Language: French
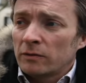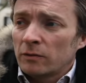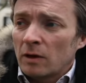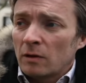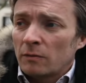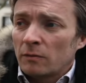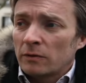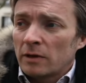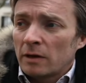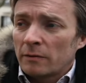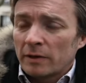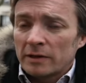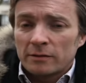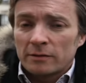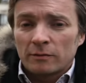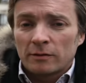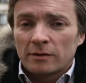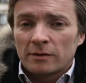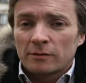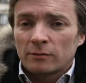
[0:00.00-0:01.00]
on a
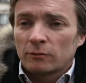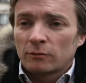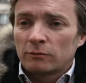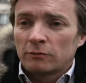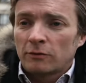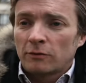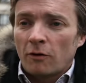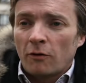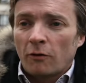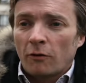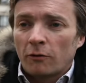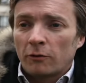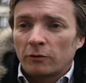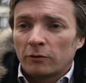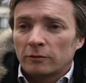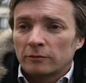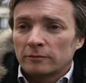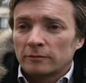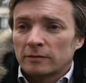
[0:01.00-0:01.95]
l'impression qu'ils sont tout le temps heureux.